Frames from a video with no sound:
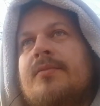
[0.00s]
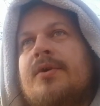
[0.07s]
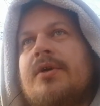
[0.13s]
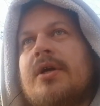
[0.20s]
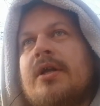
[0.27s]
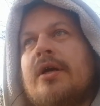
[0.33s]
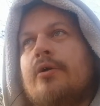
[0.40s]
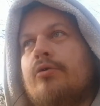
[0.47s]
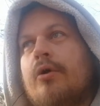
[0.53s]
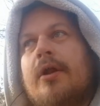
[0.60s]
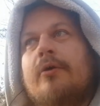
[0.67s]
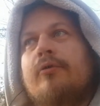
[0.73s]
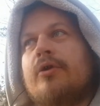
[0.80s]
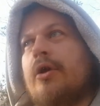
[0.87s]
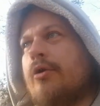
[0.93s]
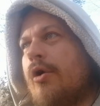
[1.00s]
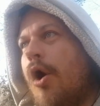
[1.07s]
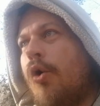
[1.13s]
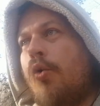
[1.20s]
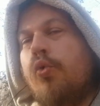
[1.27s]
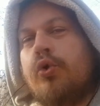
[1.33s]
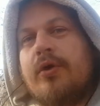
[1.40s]
их она, она хоть так
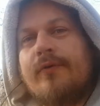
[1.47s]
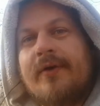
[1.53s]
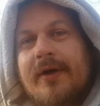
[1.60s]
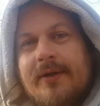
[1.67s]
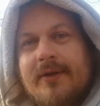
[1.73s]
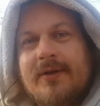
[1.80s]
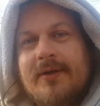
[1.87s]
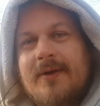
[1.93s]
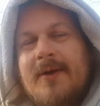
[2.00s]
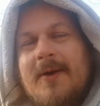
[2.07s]
окутывает.